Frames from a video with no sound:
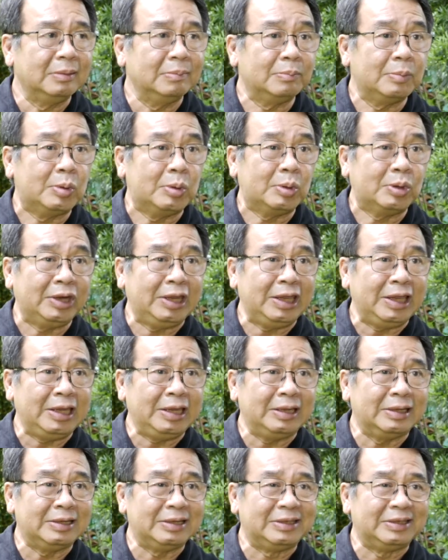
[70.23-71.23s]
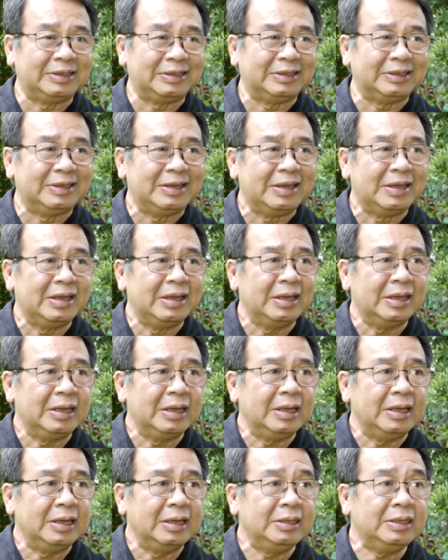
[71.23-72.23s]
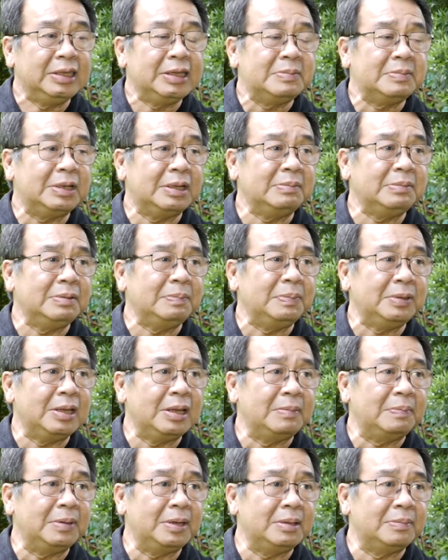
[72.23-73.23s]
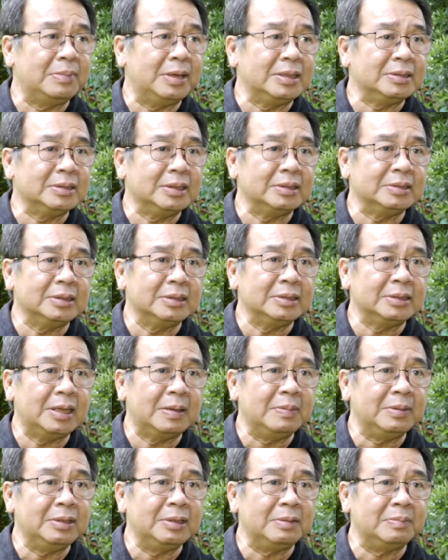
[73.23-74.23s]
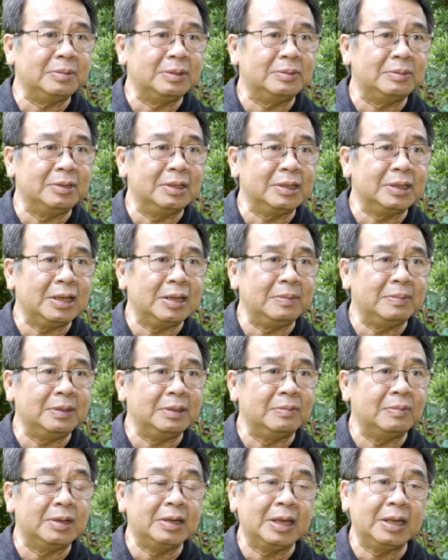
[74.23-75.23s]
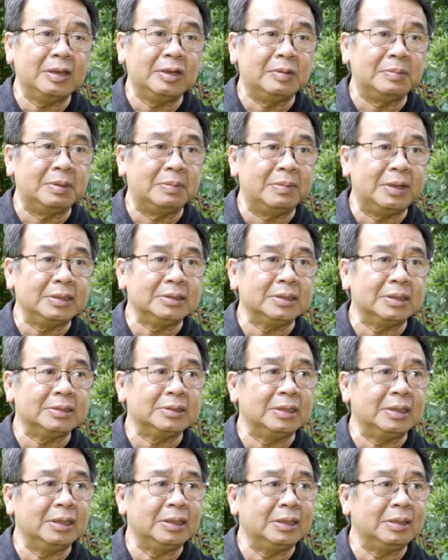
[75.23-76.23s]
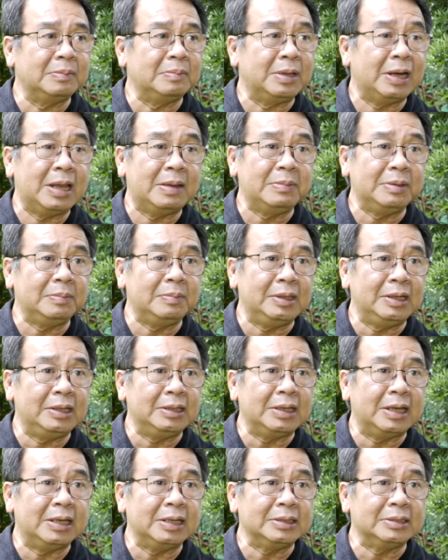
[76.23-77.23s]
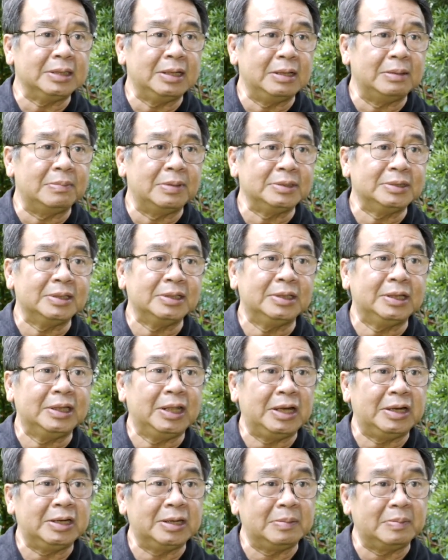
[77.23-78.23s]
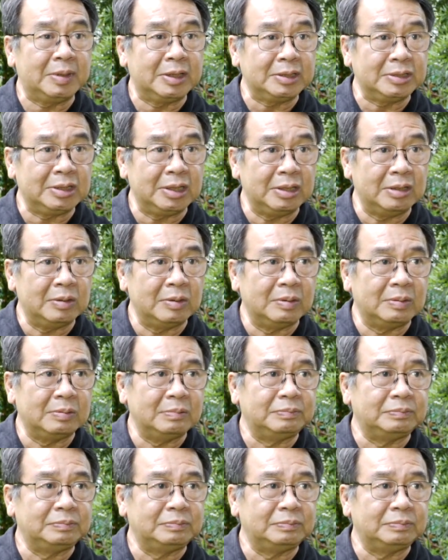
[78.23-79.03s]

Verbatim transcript: Boring. Hindi naman kami pinapalabas kasi sabi ng magulang namin, huwag kayong lumabas kasi maraming military sa labas na declare ng martial law.